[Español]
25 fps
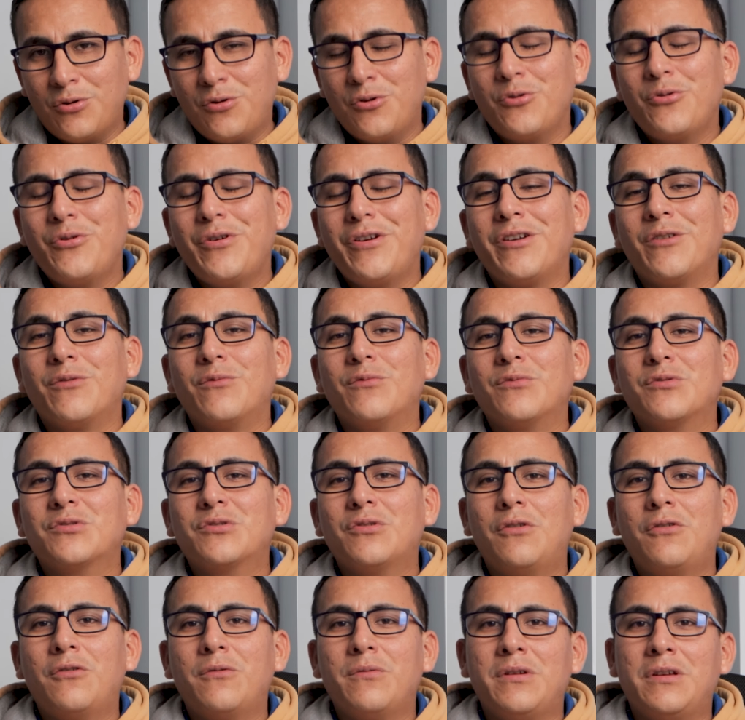todo en un
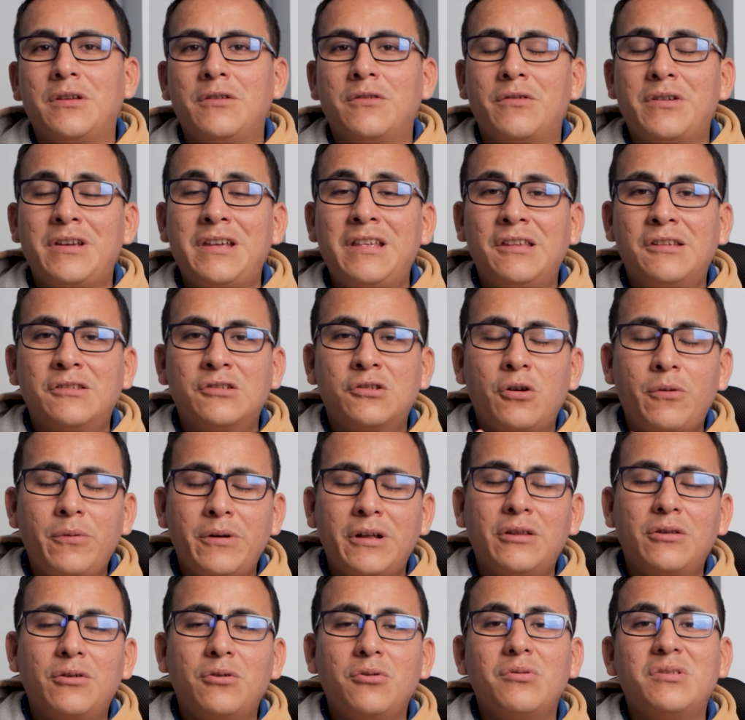solo vídeo y
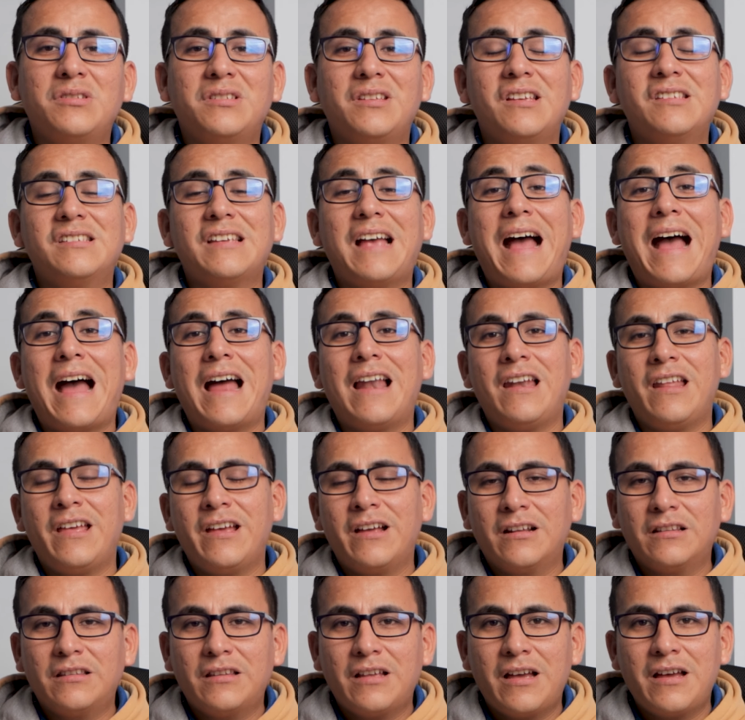sobre todo estés
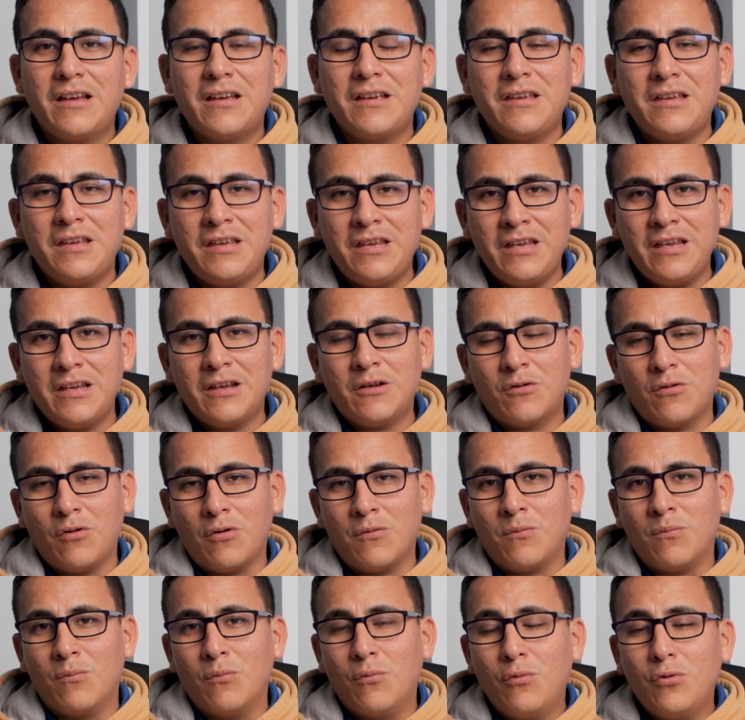alerta y
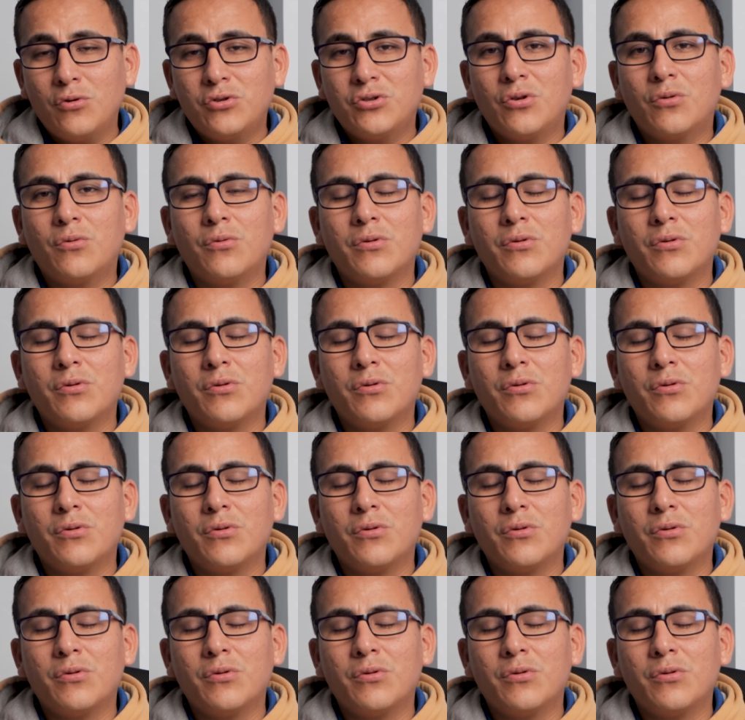con mucho